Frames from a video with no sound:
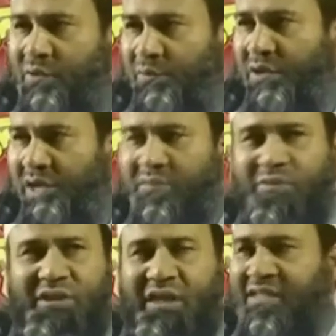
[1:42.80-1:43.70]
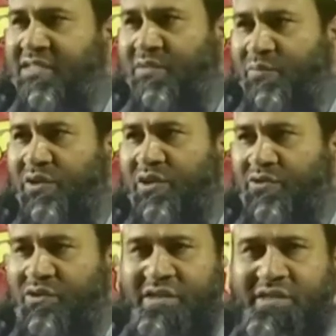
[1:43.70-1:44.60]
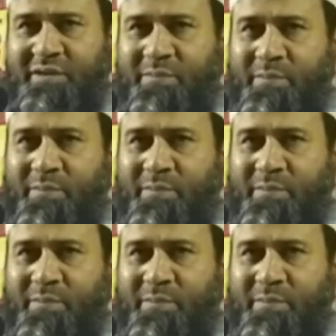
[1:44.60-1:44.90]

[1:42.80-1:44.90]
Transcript: বোখারির মধ্যে আদিষ্ট বর্ণিত হয়েছে